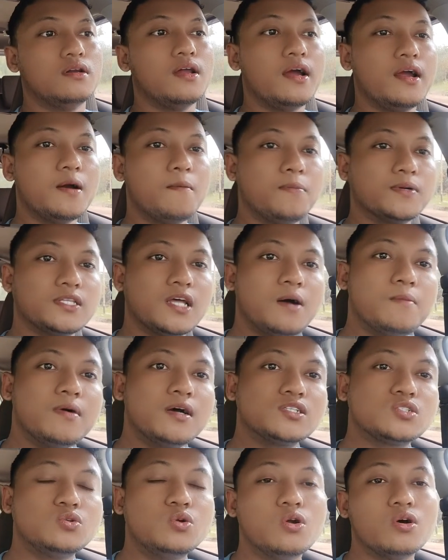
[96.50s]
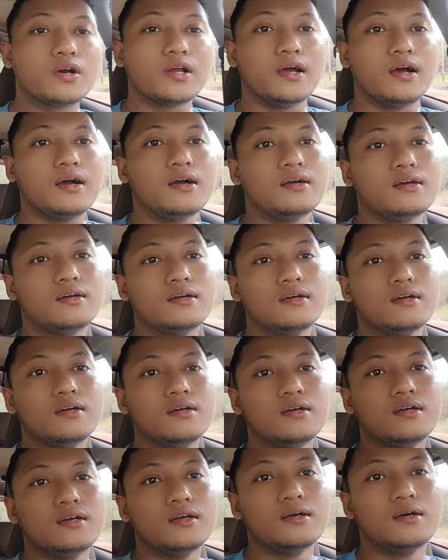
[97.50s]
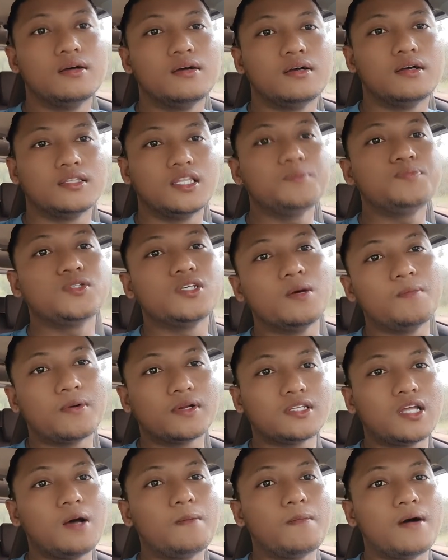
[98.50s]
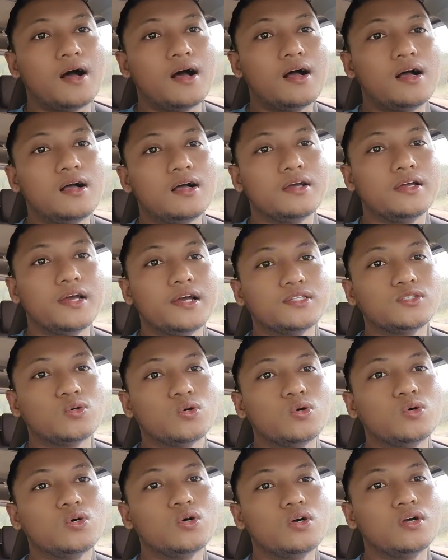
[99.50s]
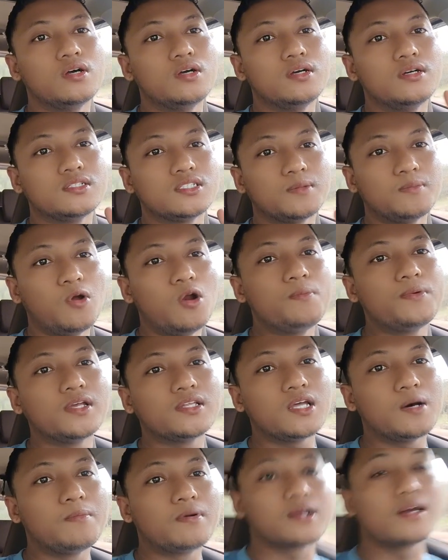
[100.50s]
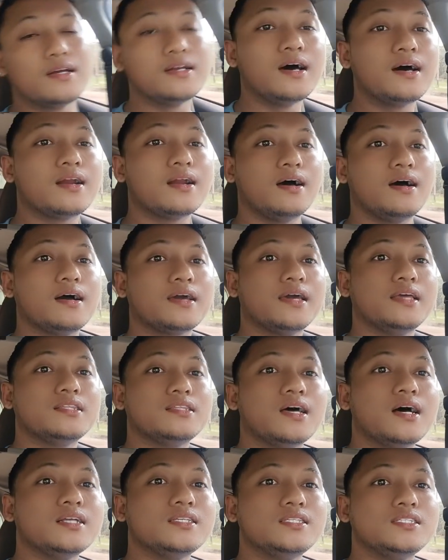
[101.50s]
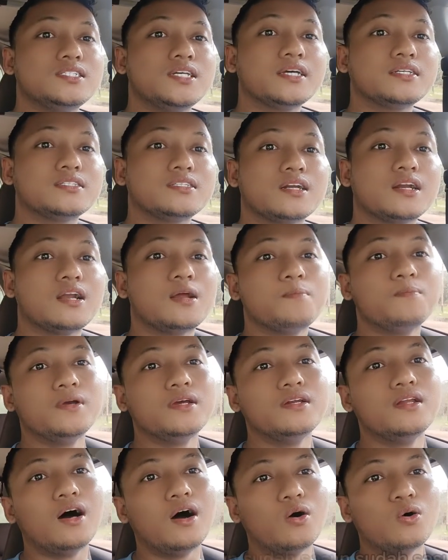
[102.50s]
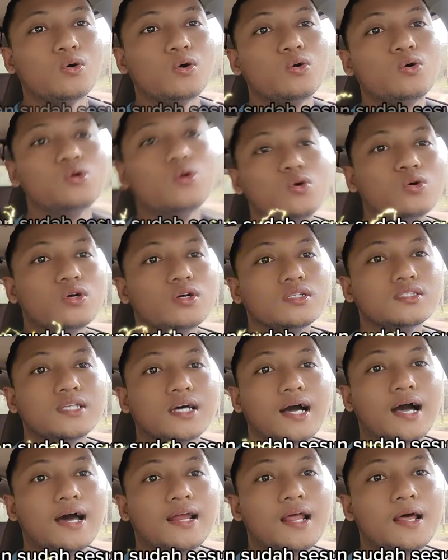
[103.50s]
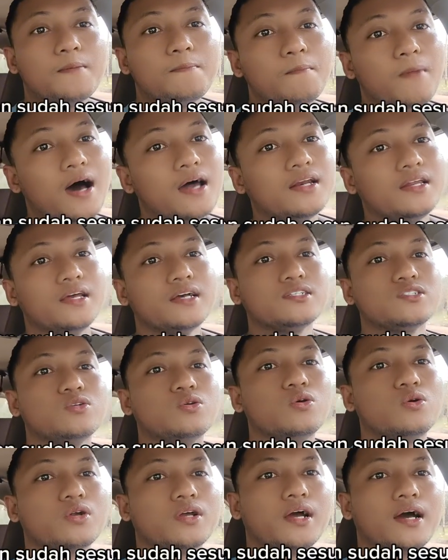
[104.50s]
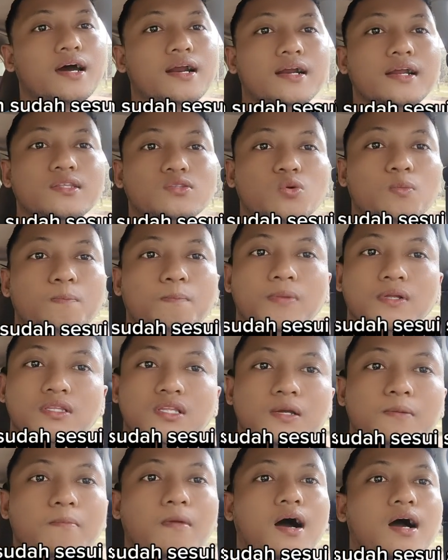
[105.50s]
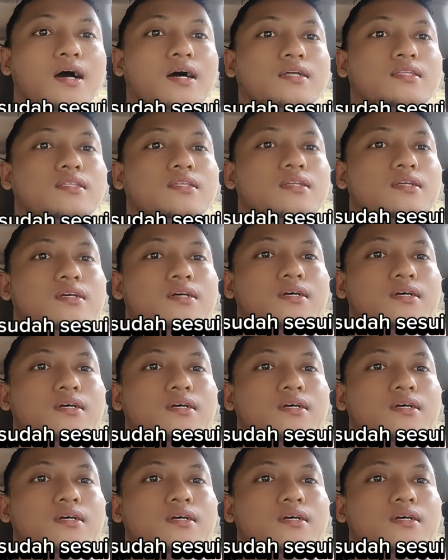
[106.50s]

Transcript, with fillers: nah yang pertama sedulur ya tips yang pertama yaitu sebelum kita berkendara kita cek terlebih dahulu tekanan ban ya sedulur ya karena itu penting banget